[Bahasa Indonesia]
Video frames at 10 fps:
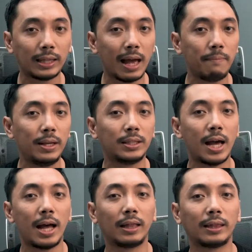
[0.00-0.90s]
Kita
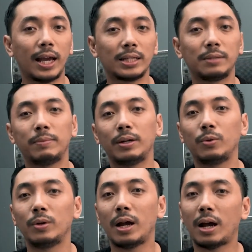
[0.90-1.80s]
bisa tes
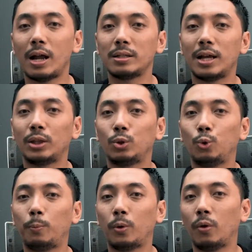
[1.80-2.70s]
menggunakan
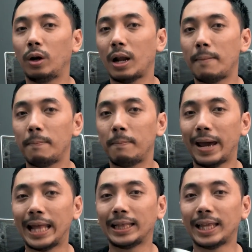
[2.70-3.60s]
satu
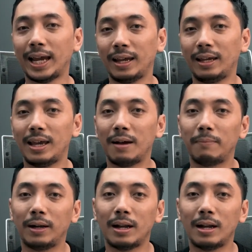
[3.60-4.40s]
program enteng yang